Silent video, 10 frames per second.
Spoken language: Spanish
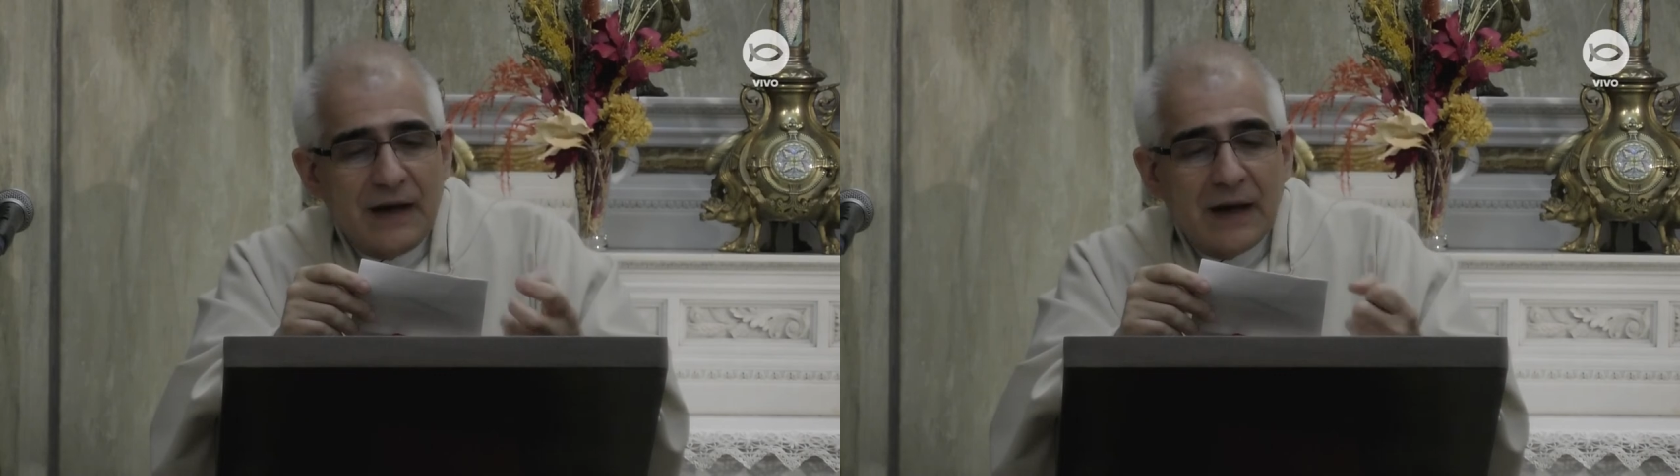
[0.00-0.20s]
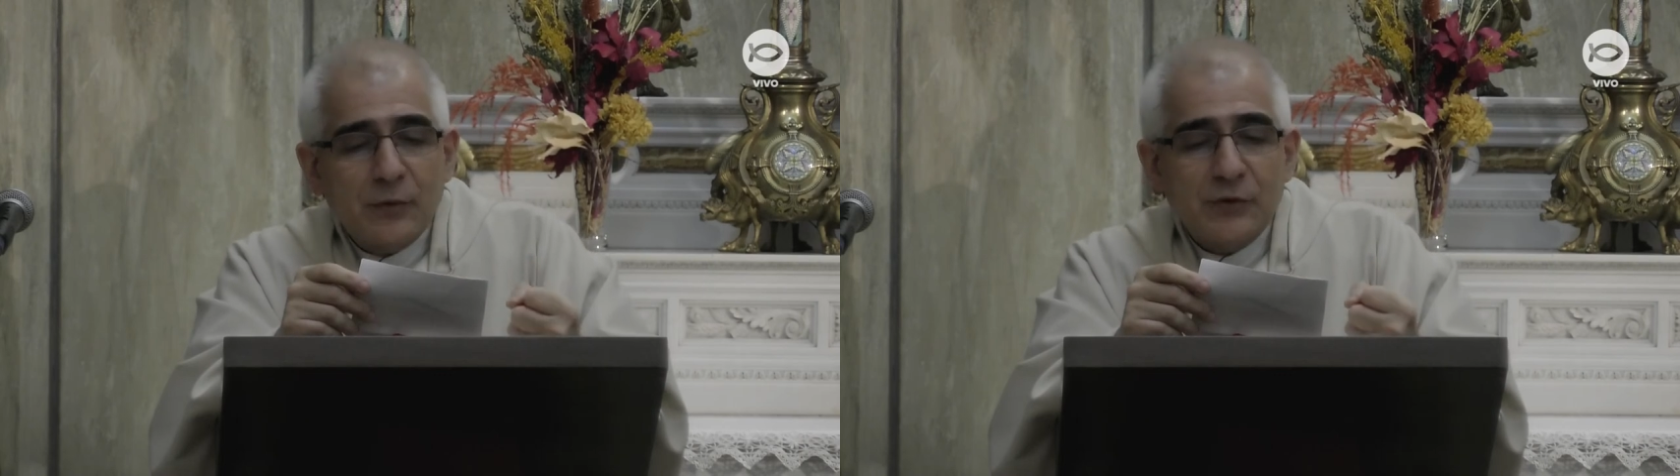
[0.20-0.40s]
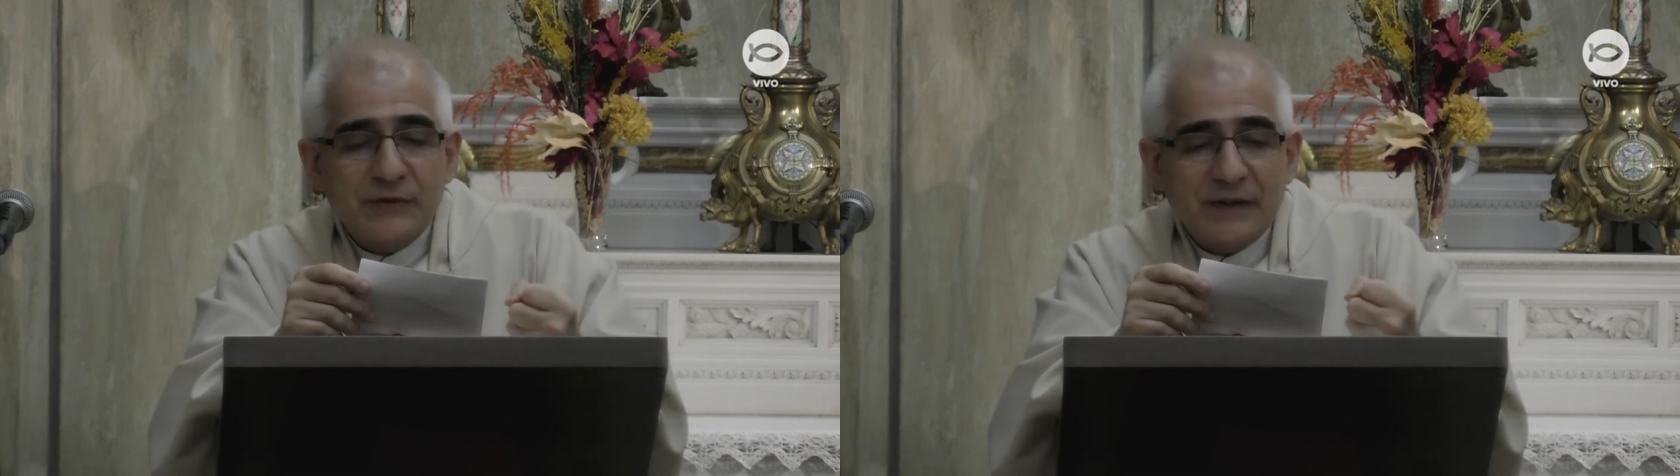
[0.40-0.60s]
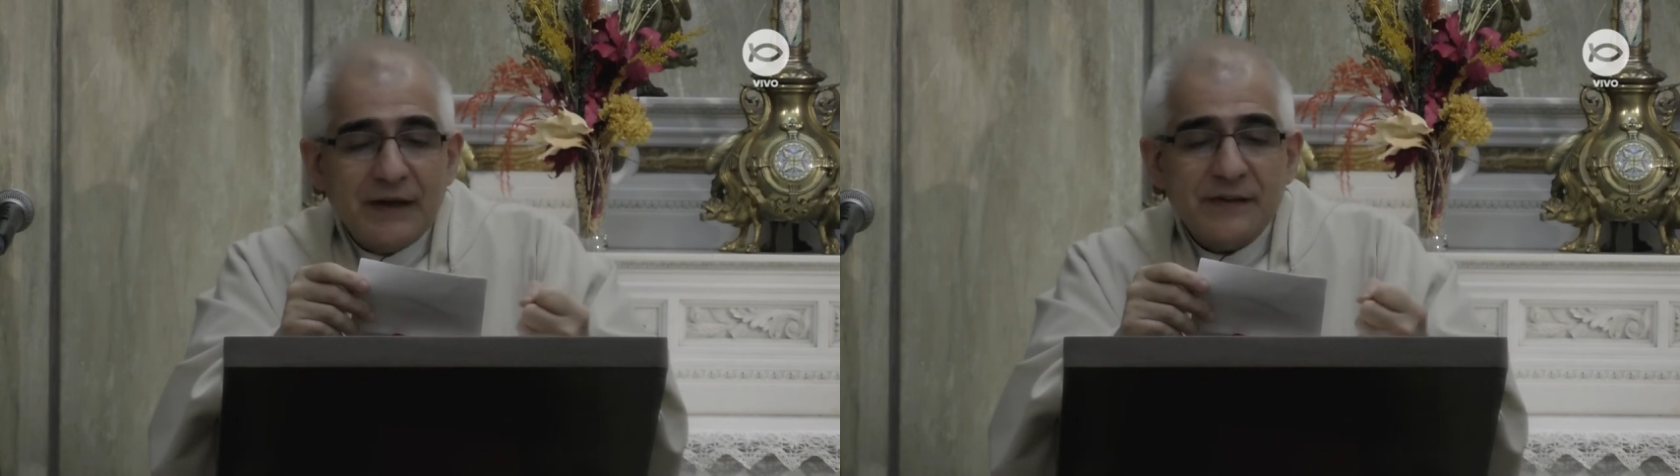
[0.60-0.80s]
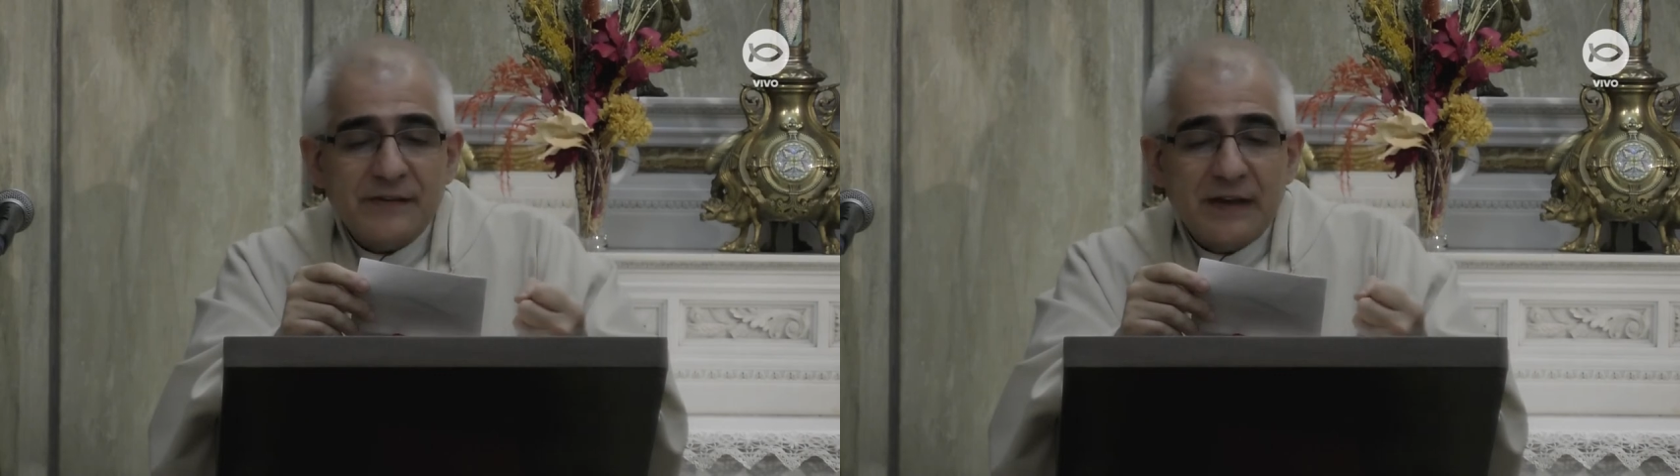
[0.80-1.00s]
a
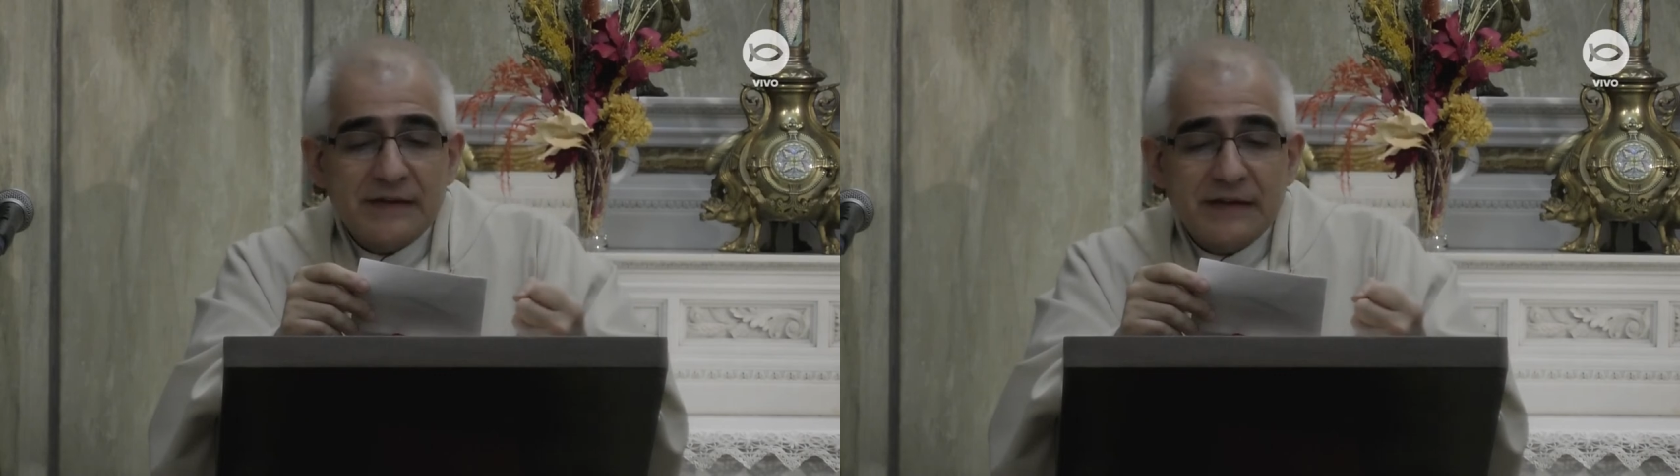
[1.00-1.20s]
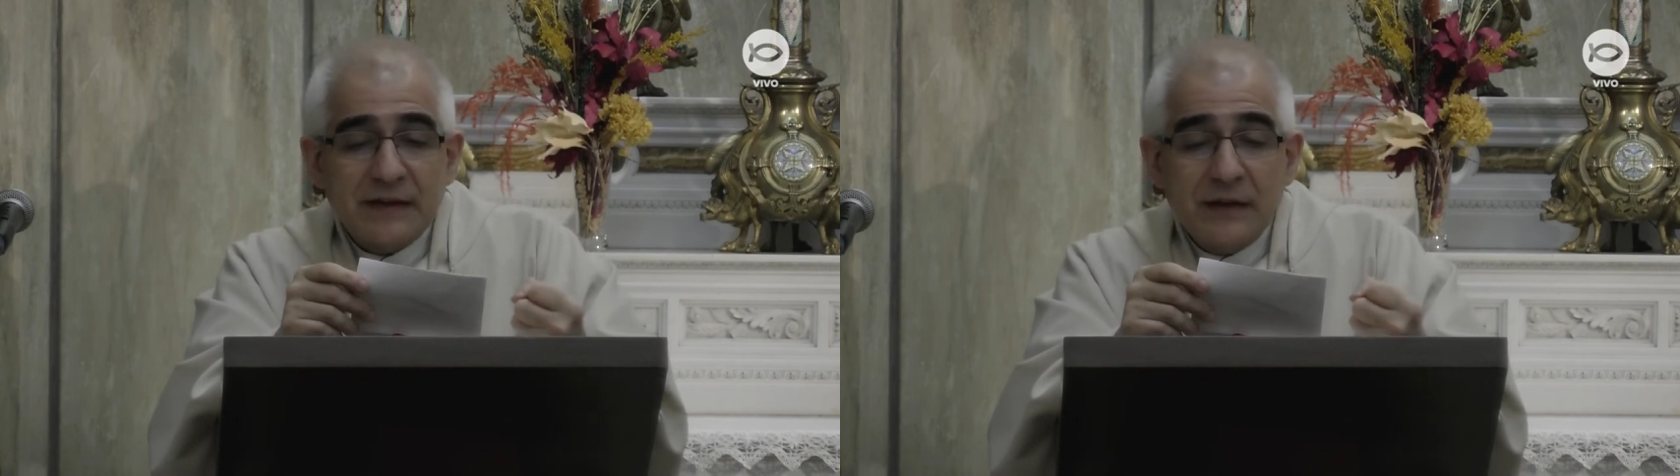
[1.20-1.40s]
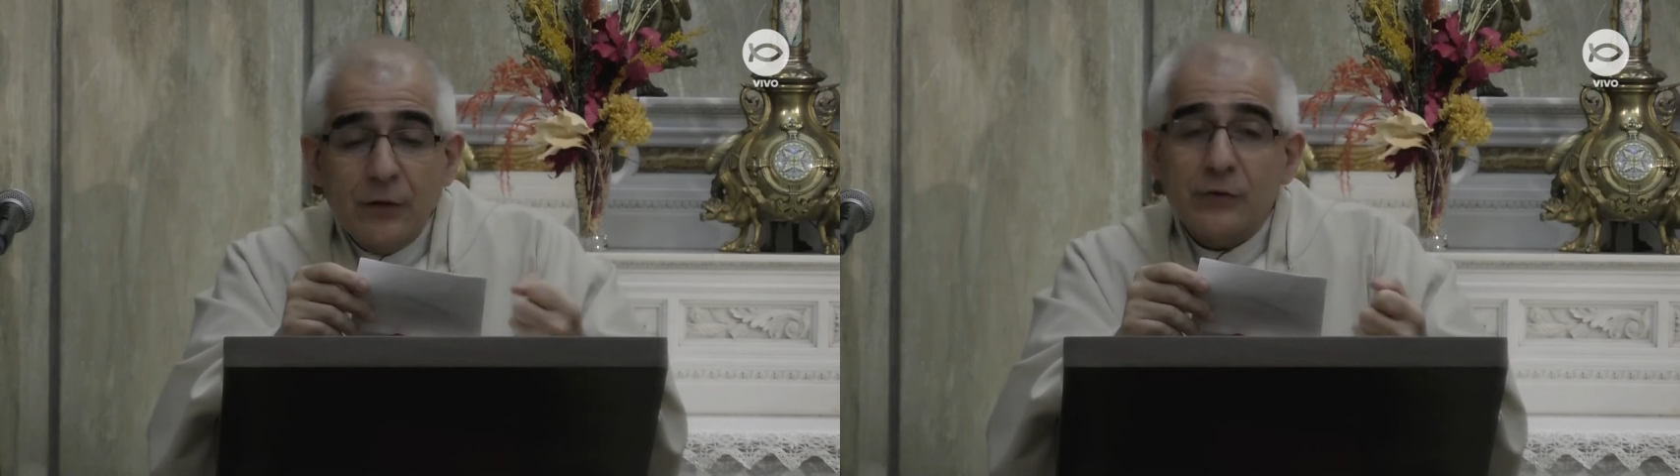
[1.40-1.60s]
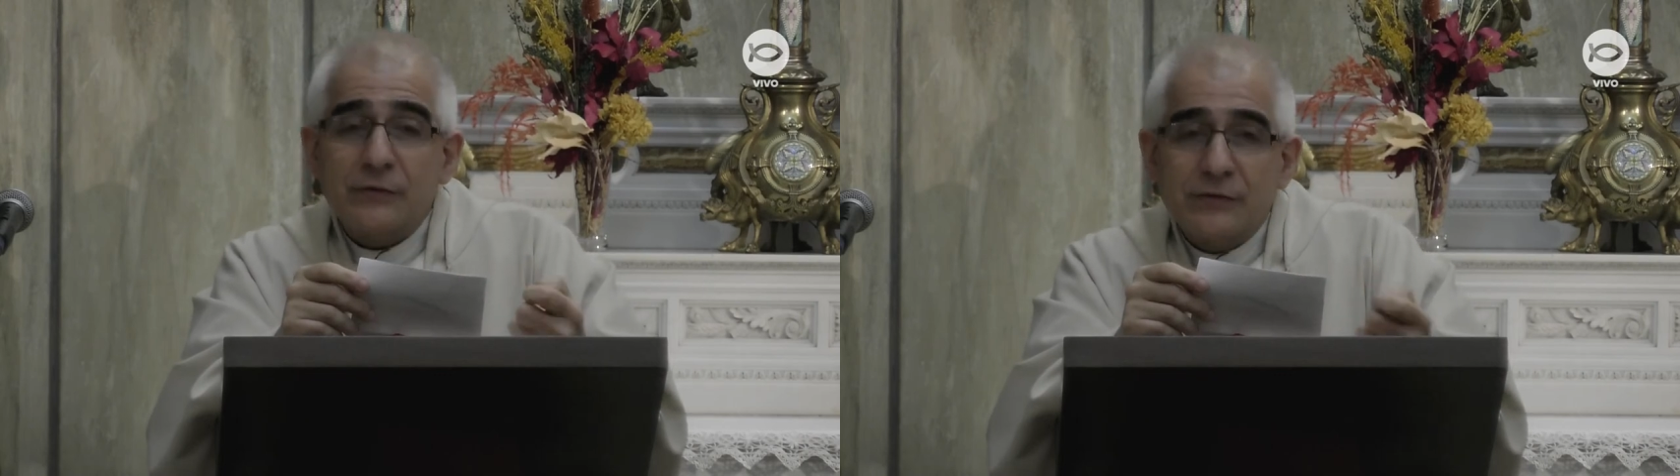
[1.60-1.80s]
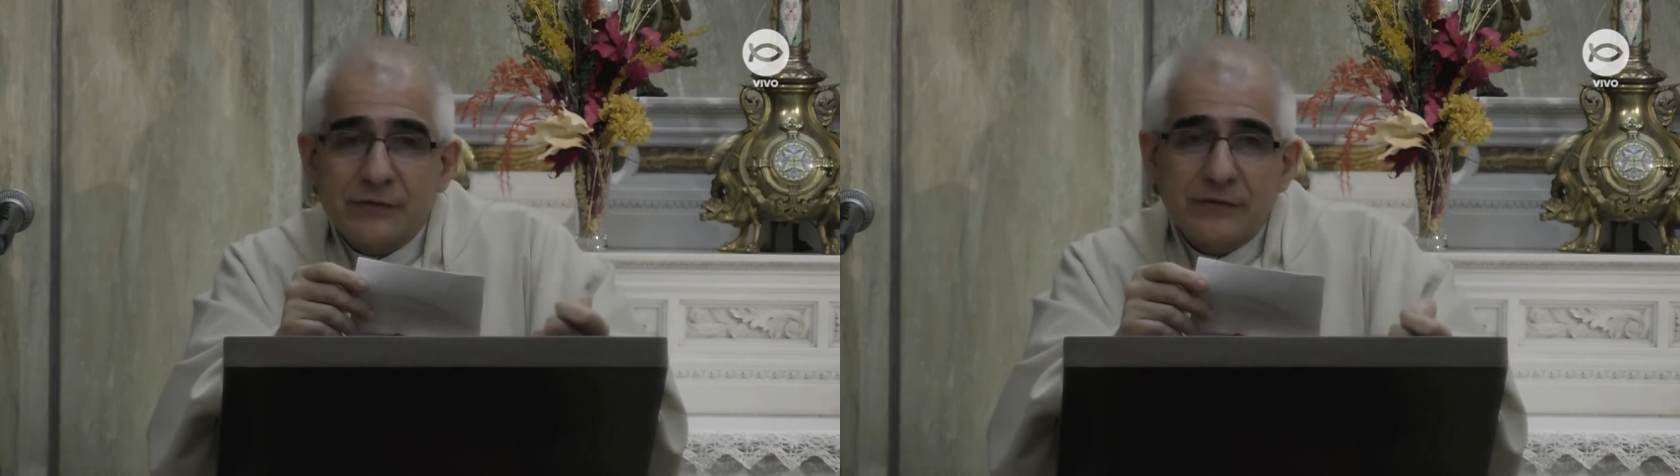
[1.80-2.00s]
mostrarse ante
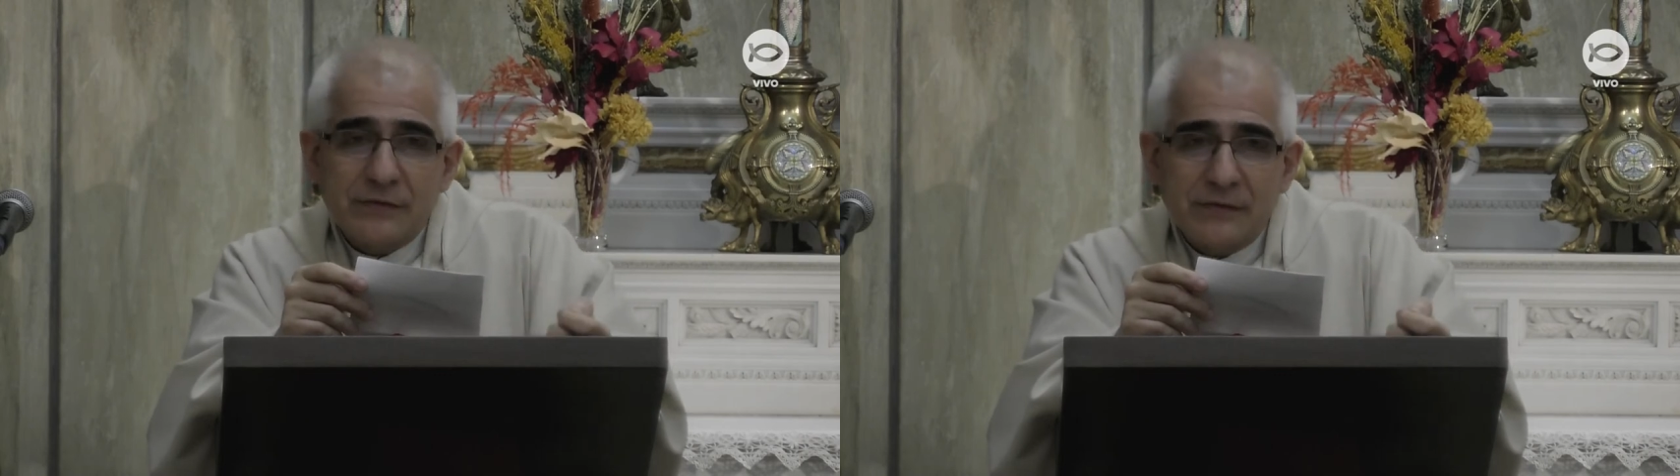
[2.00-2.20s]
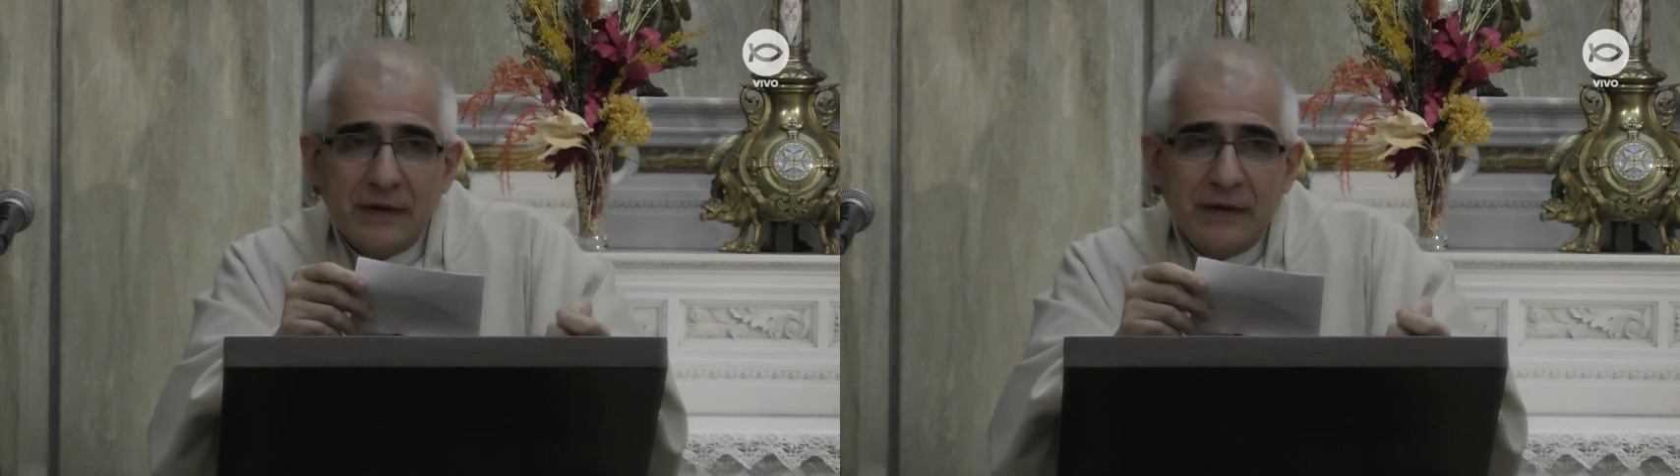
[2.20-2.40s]
Dios,